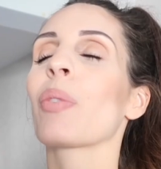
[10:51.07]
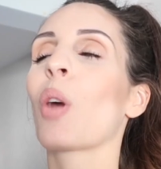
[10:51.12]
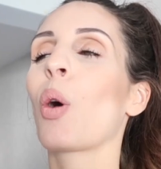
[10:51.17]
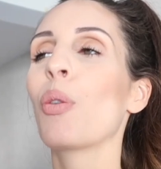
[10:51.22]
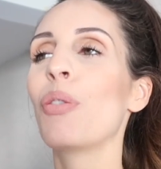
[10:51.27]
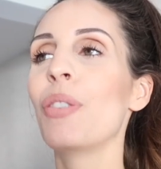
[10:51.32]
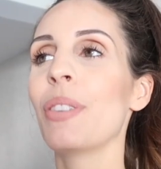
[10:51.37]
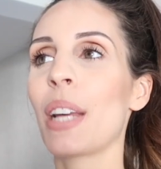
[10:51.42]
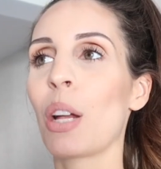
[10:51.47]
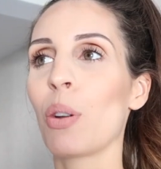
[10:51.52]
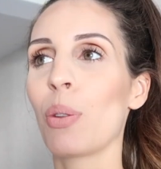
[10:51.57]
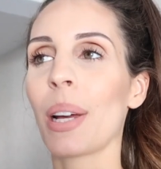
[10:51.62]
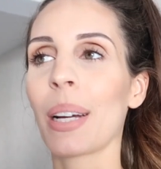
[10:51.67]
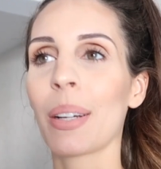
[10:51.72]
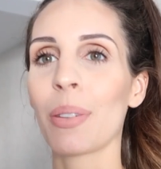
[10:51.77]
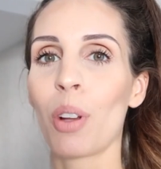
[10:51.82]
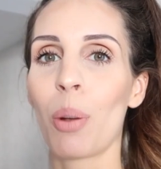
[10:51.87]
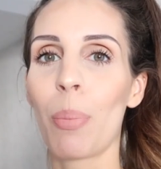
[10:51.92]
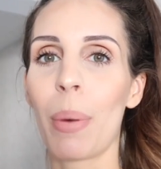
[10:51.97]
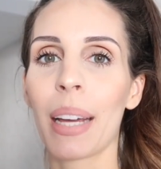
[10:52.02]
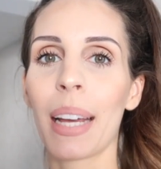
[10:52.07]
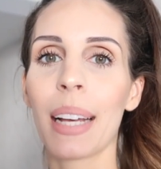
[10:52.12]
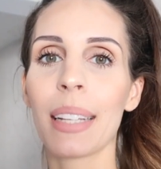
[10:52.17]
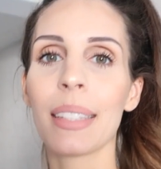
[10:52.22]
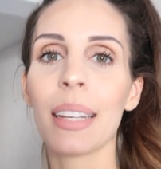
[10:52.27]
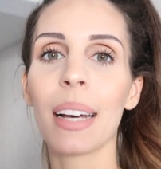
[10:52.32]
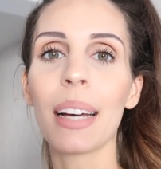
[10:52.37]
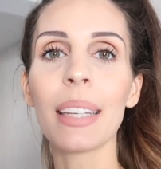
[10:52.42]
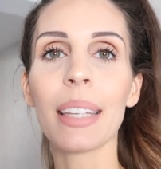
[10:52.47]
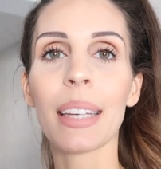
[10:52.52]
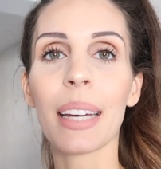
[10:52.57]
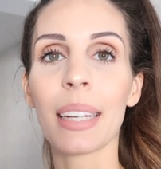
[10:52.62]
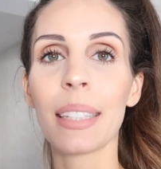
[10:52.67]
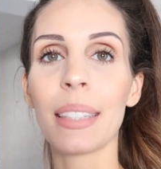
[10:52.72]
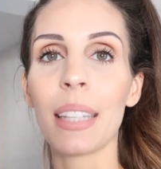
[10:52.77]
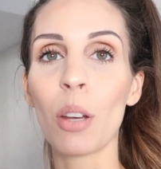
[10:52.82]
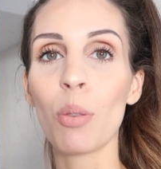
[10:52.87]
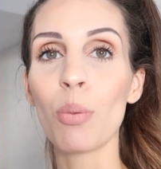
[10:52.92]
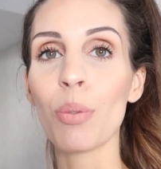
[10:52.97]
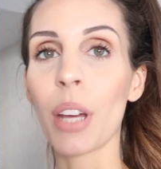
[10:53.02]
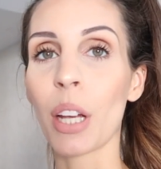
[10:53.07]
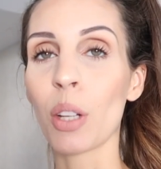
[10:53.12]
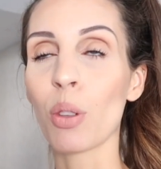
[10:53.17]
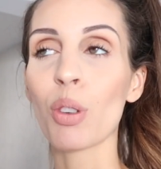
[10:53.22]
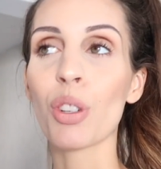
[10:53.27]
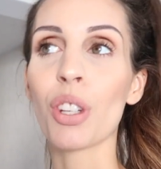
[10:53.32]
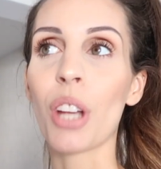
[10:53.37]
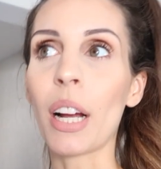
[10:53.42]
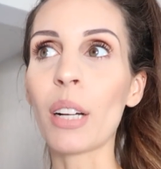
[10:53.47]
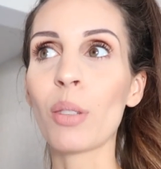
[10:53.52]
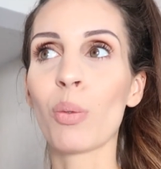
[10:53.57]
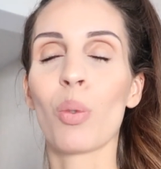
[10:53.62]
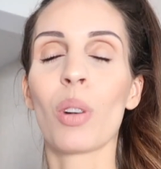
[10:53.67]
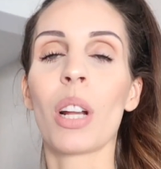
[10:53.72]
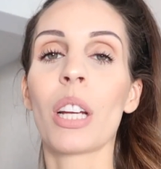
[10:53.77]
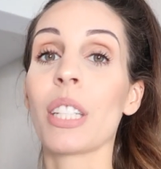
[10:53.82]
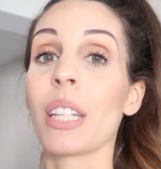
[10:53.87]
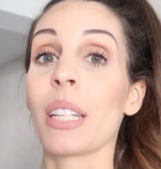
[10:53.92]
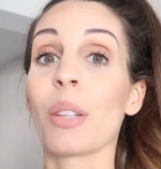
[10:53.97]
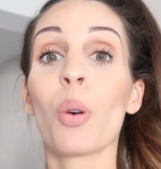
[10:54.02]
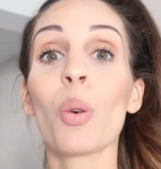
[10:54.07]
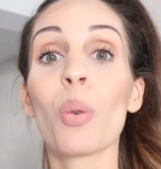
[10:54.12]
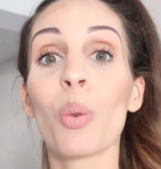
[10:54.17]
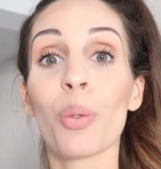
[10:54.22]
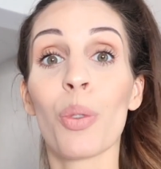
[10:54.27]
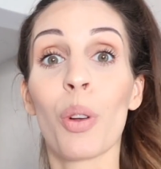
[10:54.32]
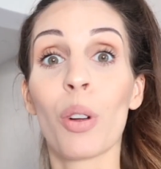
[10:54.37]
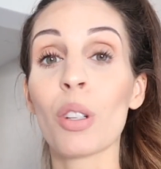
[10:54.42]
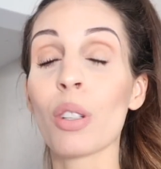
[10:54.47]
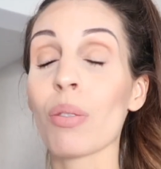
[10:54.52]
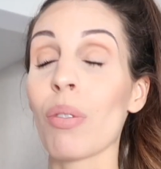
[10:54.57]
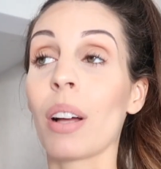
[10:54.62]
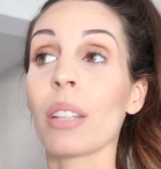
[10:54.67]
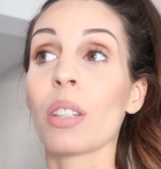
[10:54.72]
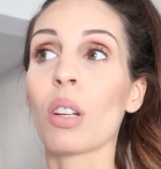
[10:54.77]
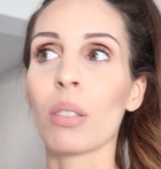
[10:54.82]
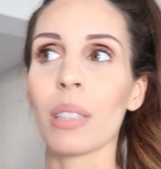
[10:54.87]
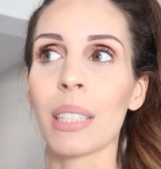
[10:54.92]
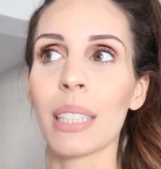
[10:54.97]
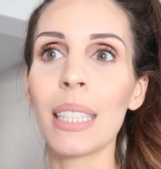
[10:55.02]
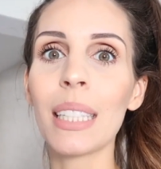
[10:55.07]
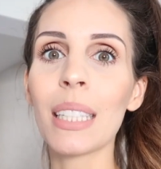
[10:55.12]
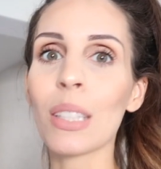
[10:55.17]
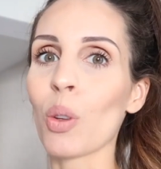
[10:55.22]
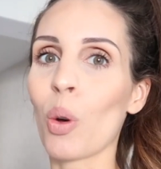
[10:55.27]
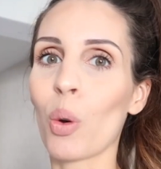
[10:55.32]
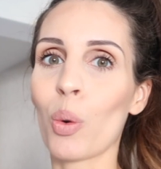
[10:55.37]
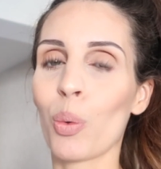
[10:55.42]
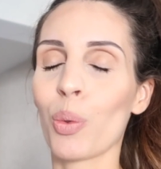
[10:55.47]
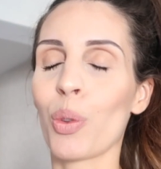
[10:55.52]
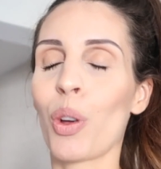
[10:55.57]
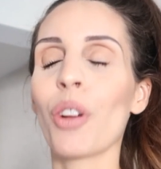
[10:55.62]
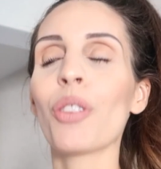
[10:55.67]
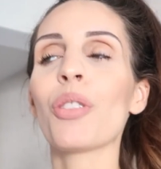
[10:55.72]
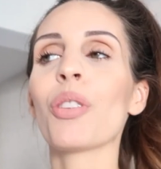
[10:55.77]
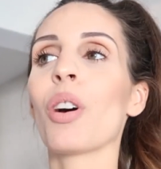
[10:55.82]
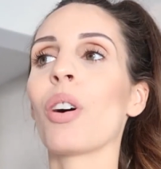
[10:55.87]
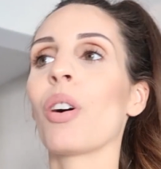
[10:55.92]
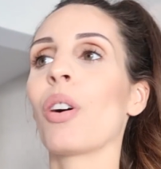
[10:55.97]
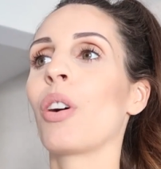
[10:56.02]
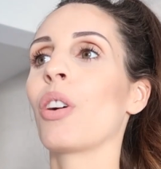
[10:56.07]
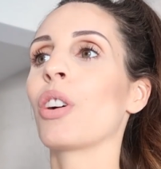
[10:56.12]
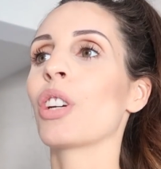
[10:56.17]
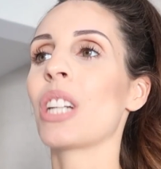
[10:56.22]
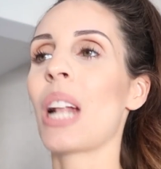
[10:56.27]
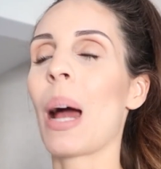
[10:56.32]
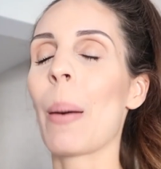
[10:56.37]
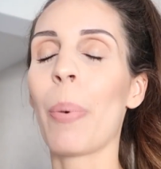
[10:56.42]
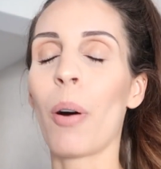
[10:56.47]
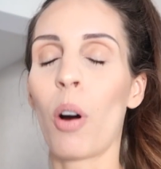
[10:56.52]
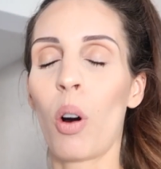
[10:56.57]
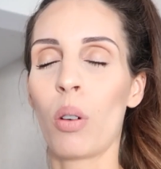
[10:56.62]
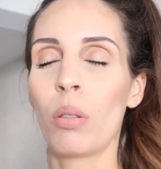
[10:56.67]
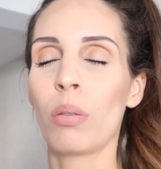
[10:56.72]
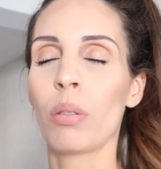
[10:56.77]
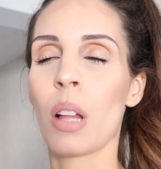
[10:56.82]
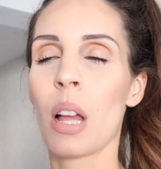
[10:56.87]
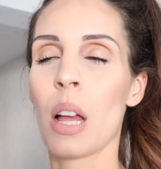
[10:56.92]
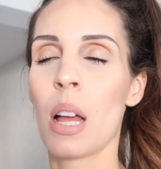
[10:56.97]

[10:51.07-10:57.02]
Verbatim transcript: Au final on arrive dans le magasin, il restait une taille de chaque donc là j'étais trop contente, je vois un 36, trop contente, euh, je la prends.